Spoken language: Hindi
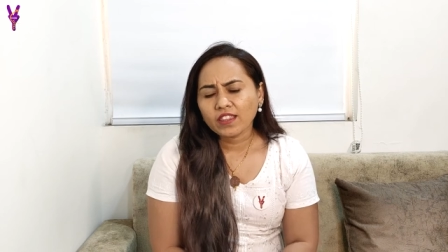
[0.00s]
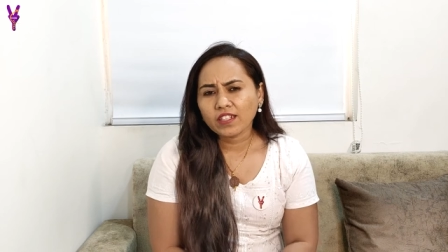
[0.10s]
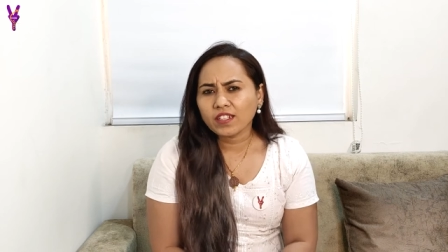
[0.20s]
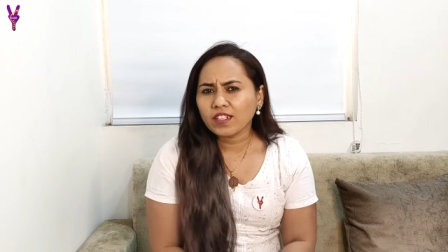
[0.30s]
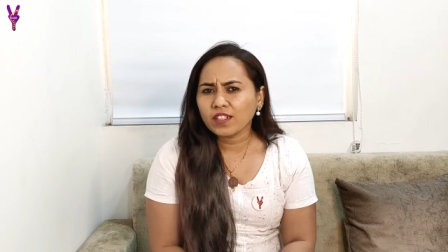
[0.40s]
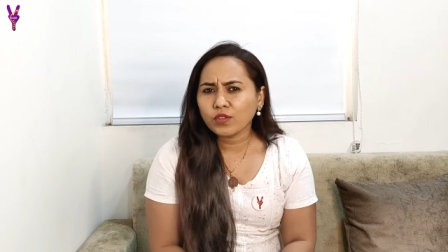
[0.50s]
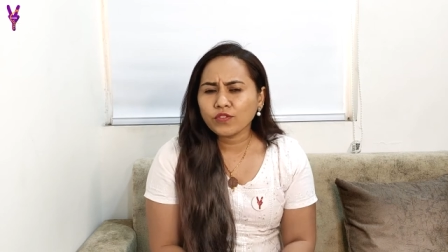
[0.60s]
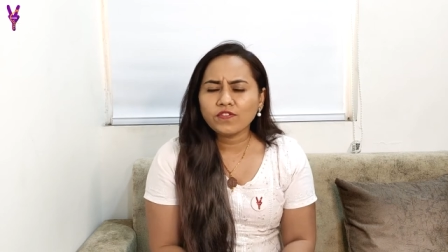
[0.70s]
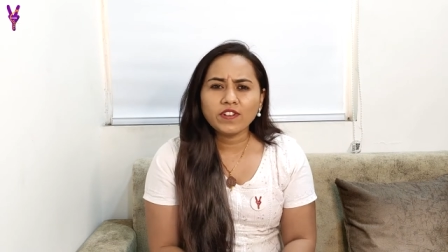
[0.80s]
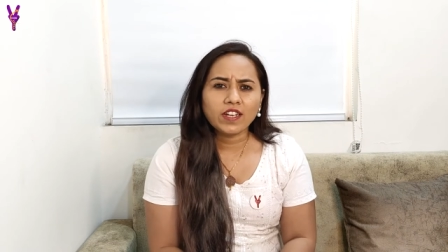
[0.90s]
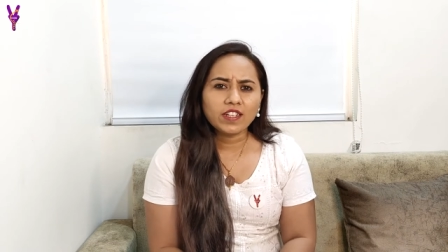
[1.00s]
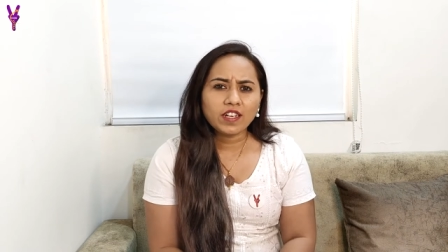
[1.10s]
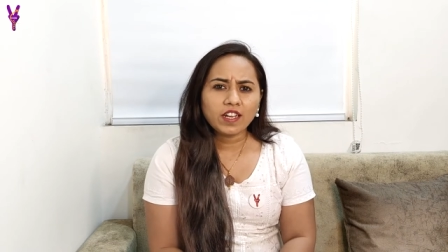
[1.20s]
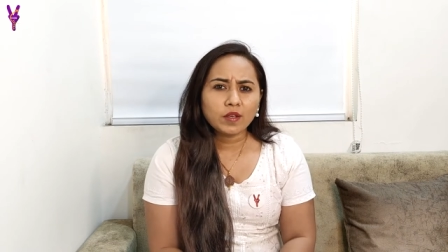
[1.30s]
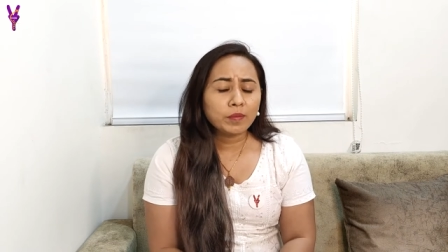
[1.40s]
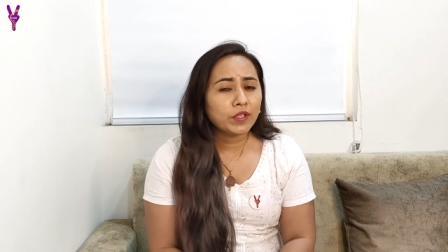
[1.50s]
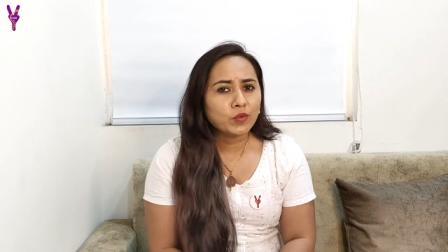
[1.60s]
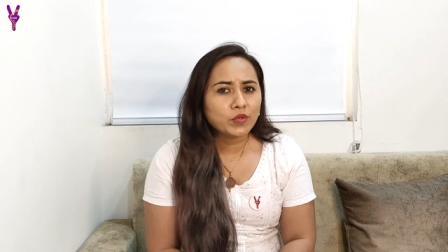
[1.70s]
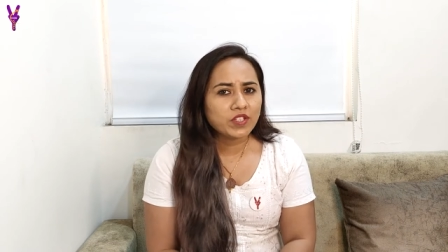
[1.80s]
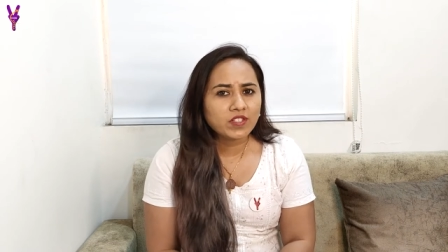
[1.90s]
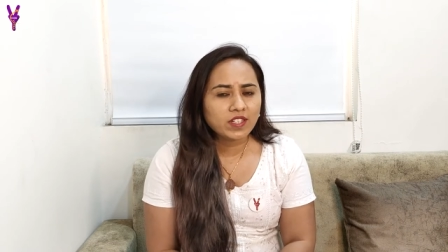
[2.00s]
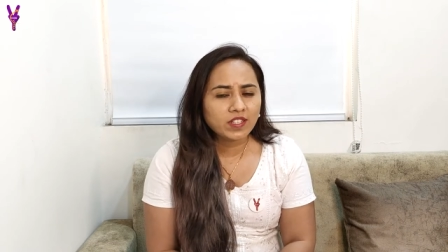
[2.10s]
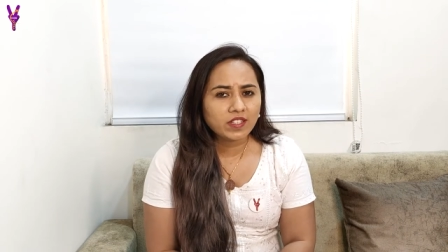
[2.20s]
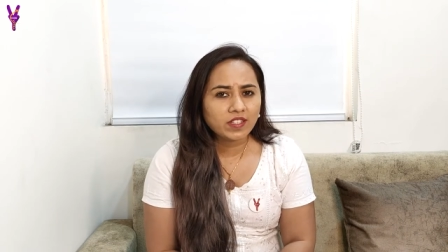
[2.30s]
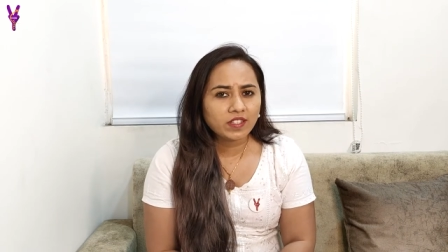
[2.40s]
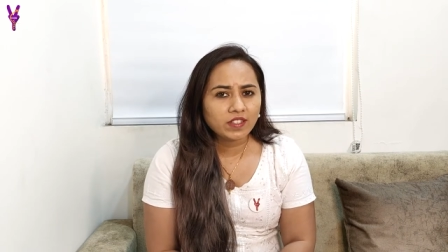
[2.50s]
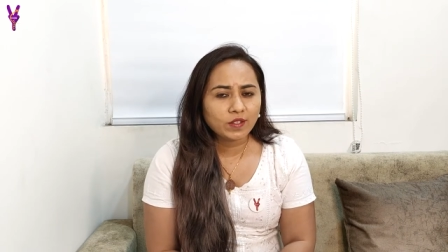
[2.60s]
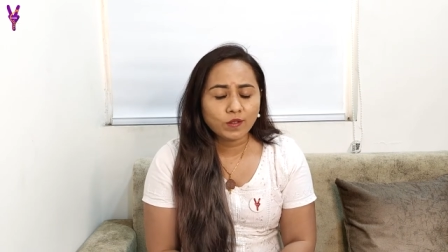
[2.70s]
थ्री टू फाइव लाख में यूके जाना है